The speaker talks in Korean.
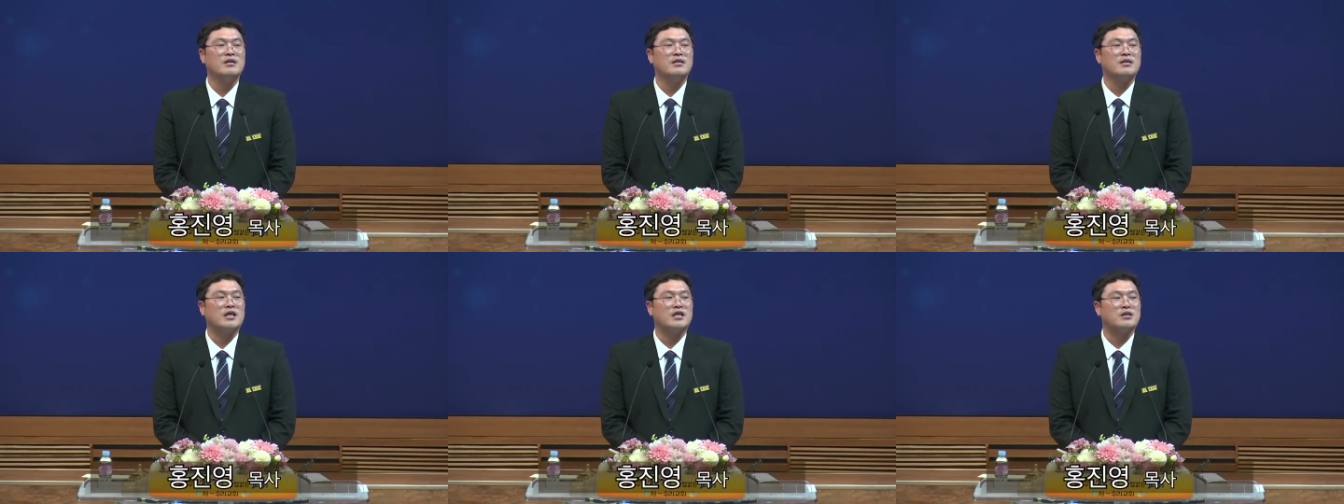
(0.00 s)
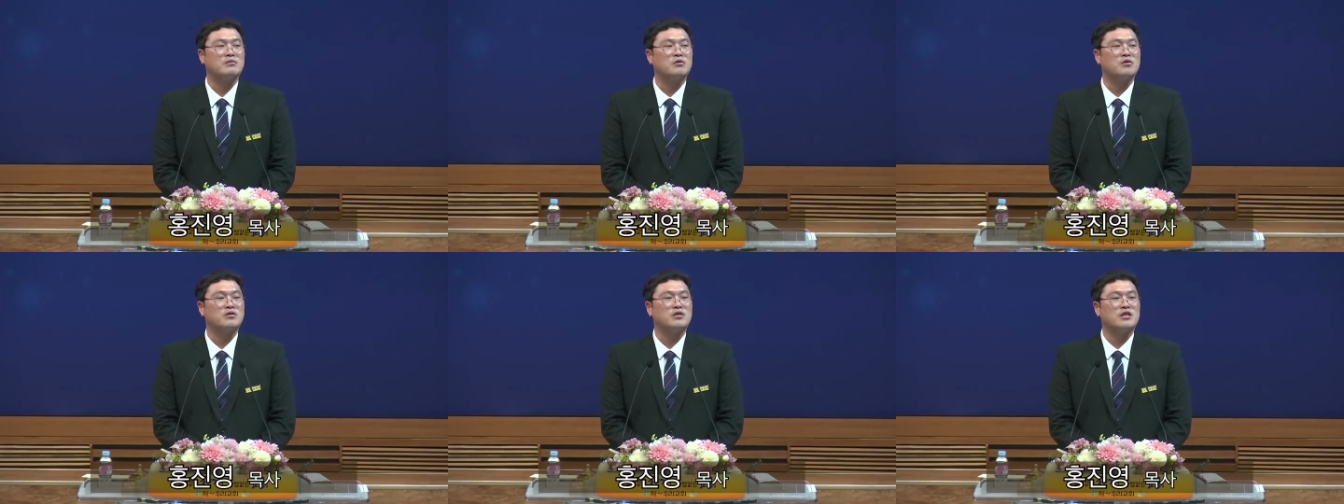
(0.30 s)

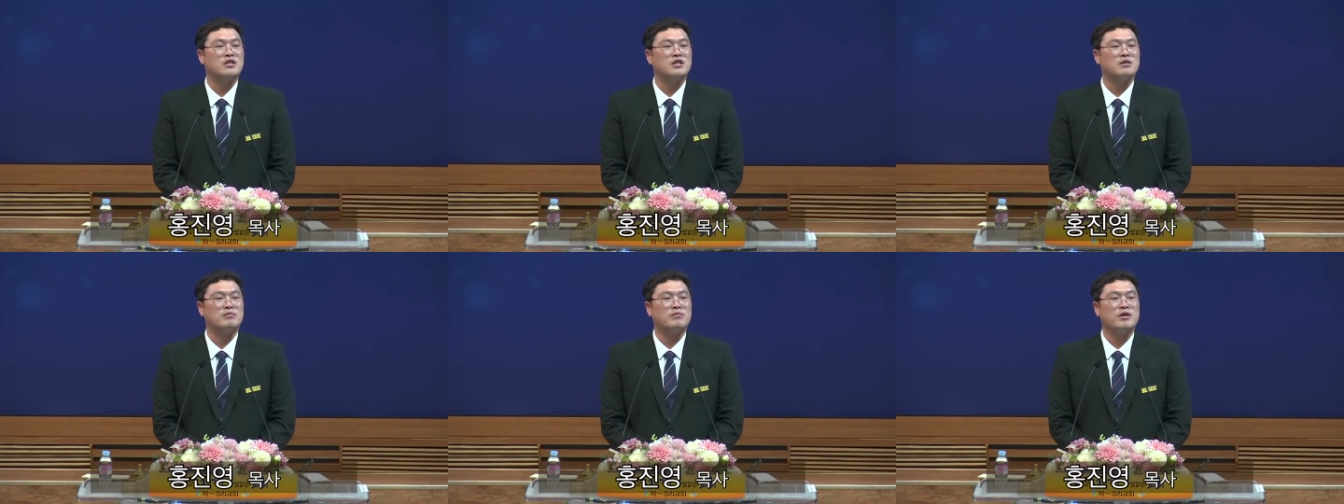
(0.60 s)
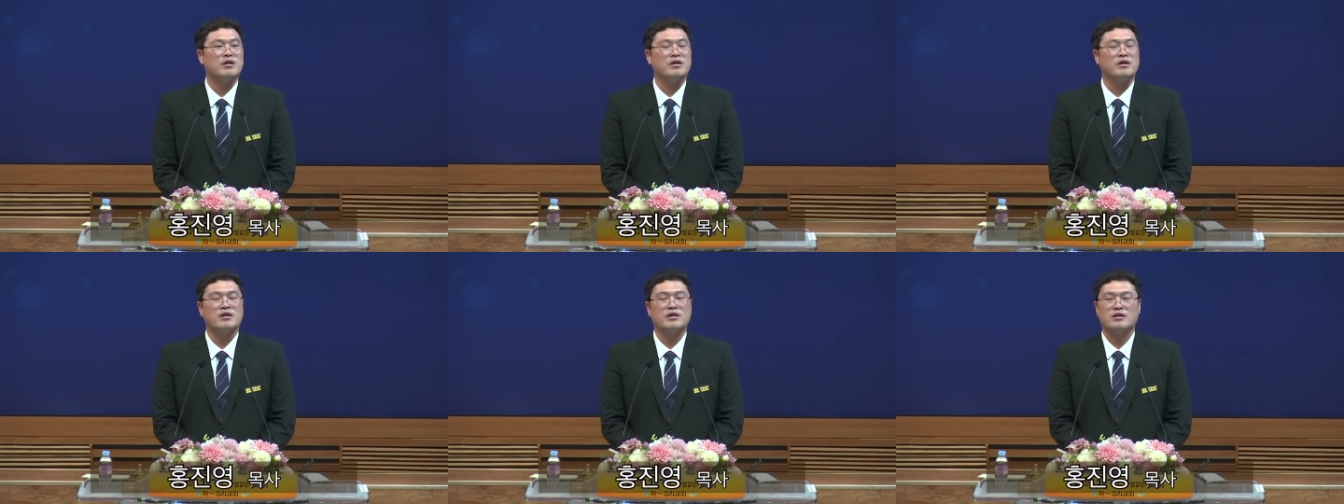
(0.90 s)
담임
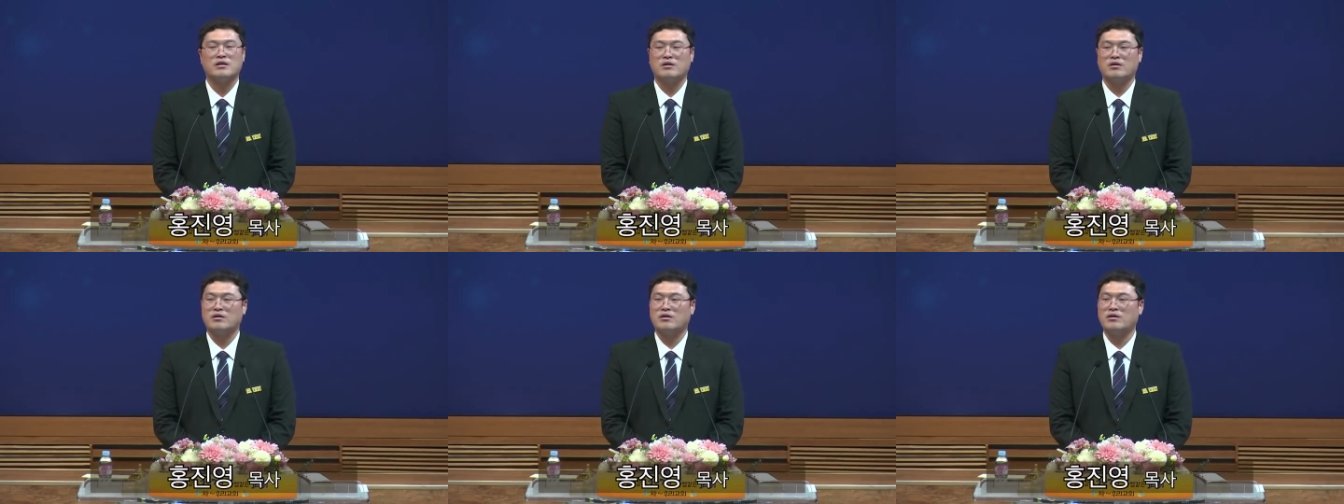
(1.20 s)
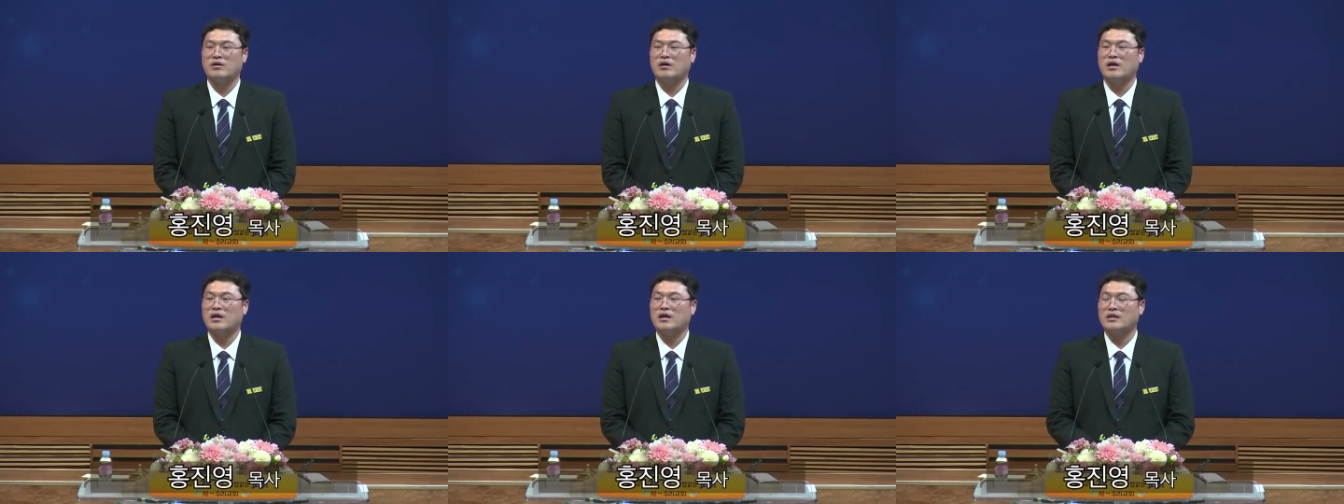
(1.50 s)
목사님의
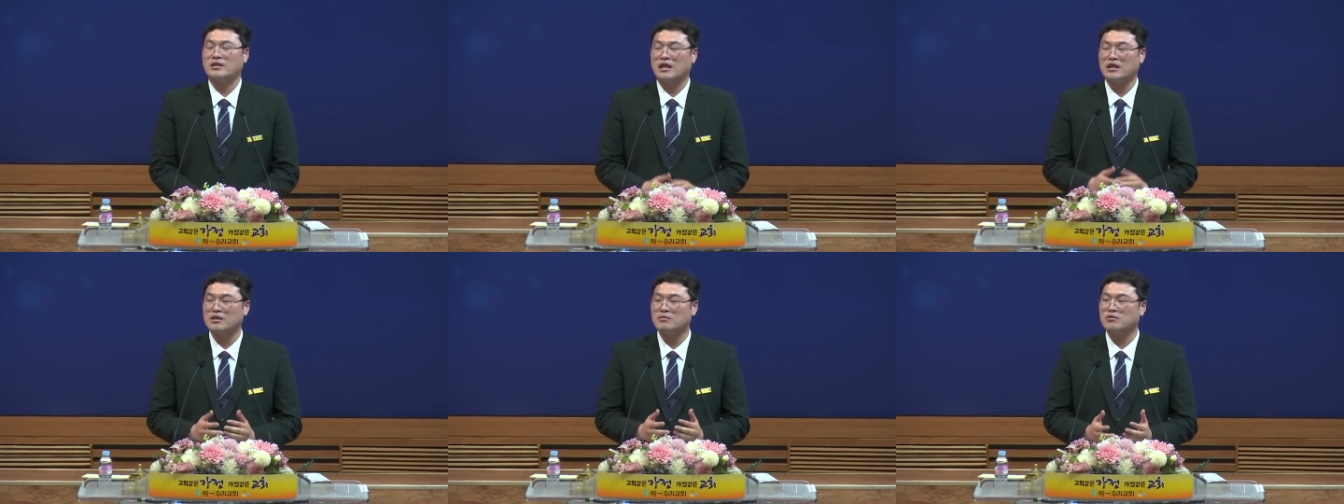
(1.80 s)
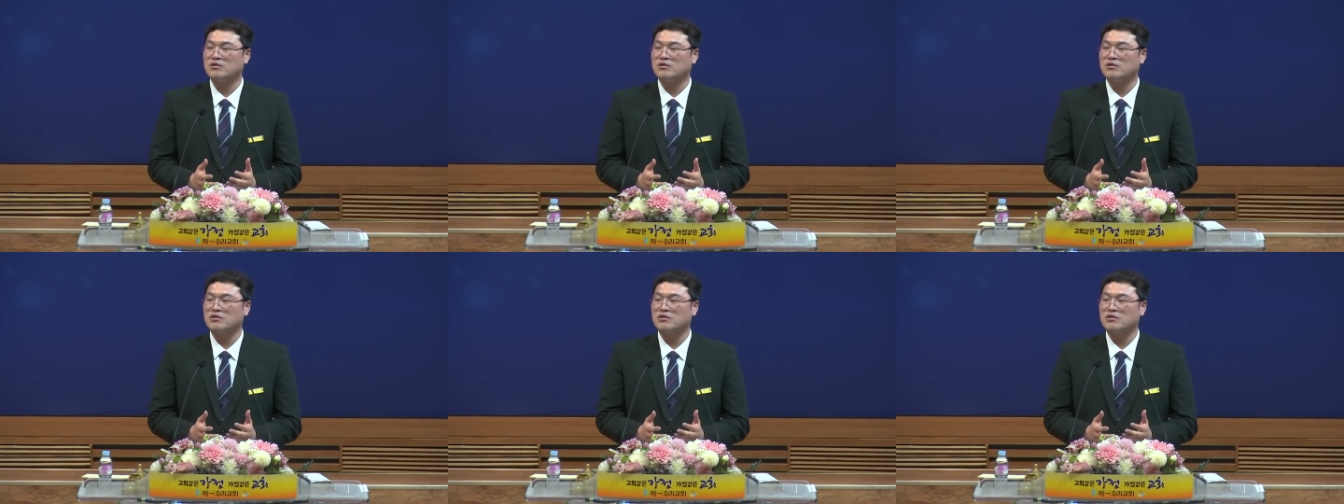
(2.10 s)
어, 담임